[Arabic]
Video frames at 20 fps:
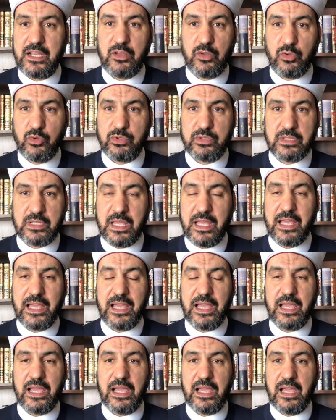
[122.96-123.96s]
الحسنى
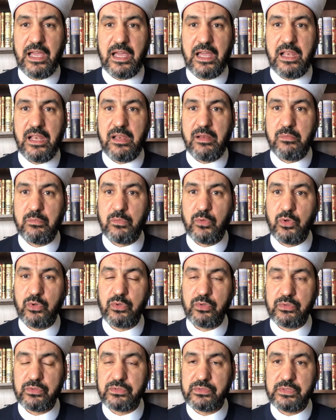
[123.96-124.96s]

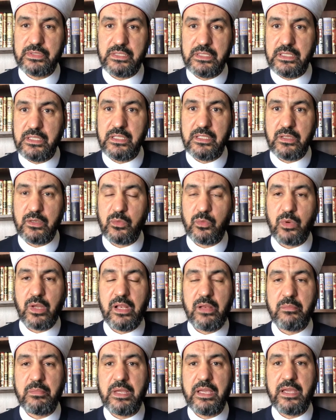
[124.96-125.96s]
المعطي
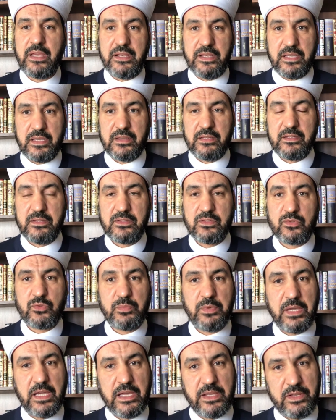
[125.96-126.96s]
والمانع
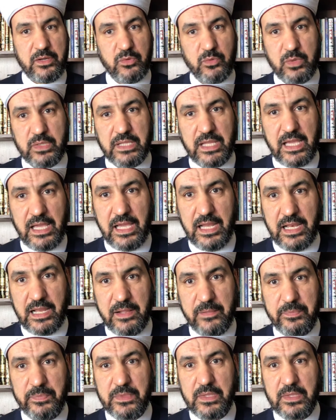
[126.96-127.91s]
سبحانه وتعالى